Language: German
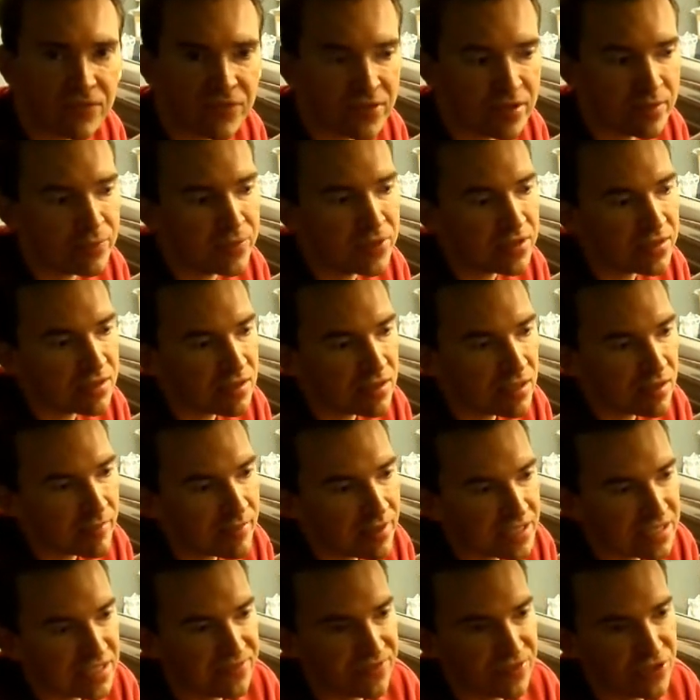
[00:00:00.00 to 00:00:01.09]
Wir bieten
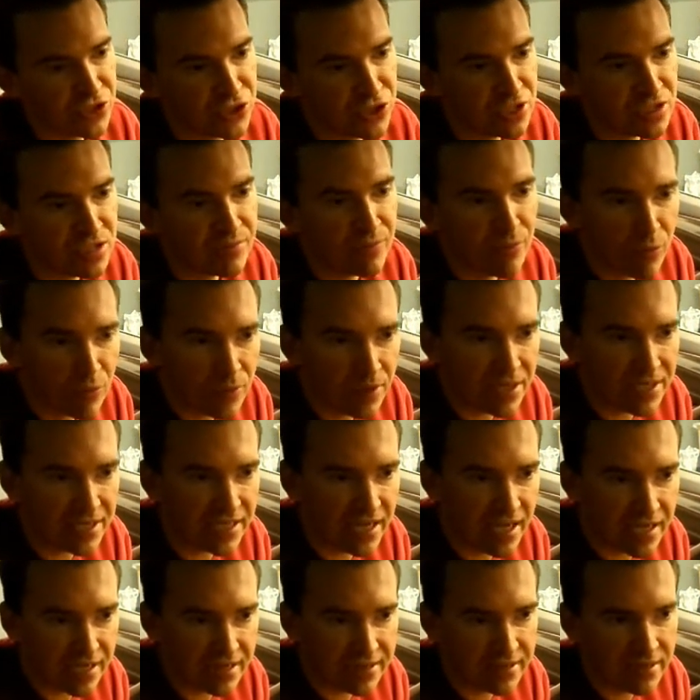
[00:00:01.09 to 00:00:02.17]
immer verschiedene
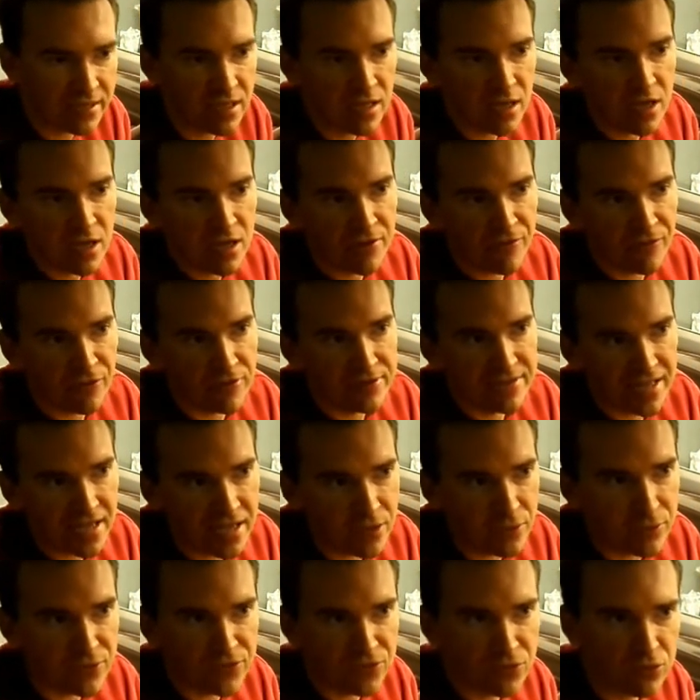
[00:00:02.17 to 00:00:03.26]
Möglichkeiten von
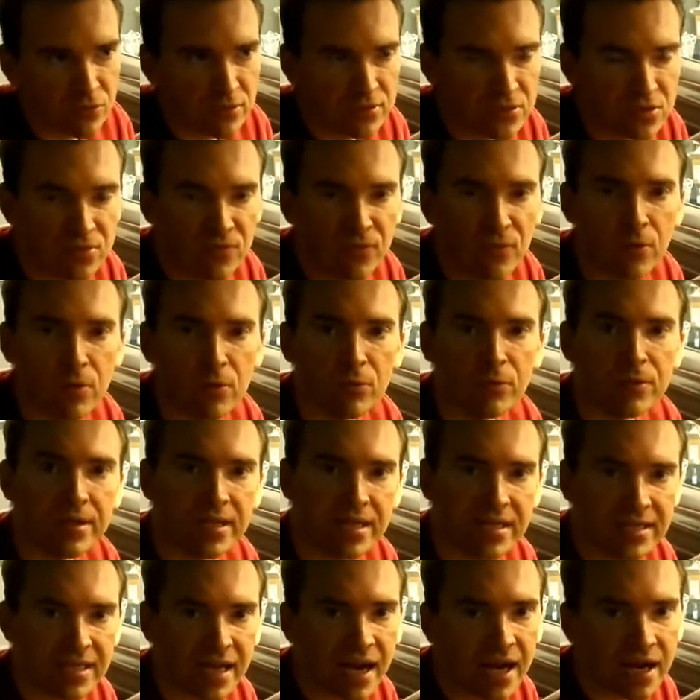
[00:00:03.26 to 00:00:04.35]
Nachrüstungen, sowohl
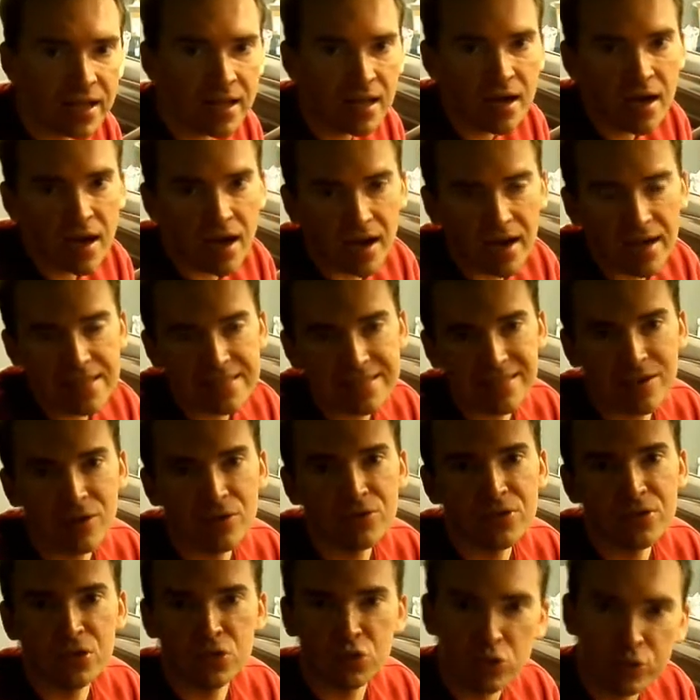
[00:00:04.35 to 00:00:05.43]
Original als auch
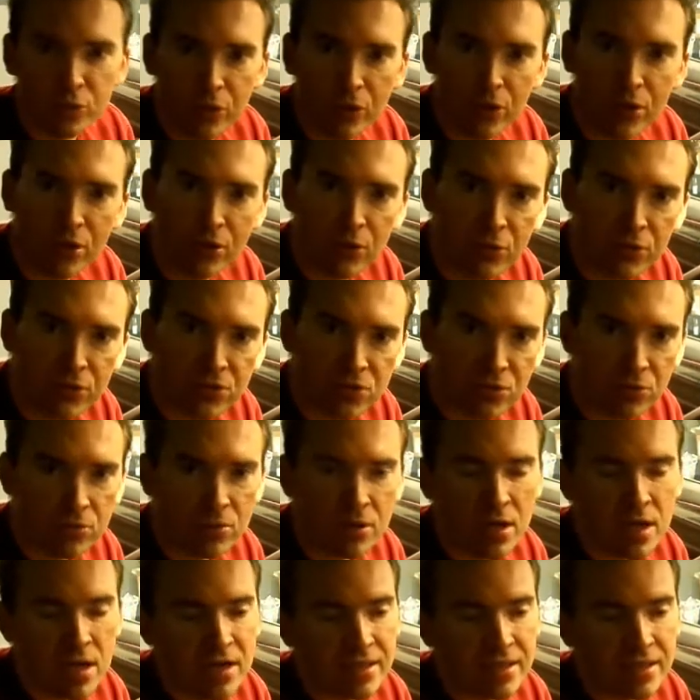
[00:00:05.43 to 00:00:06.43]
eine Zubehörlösung.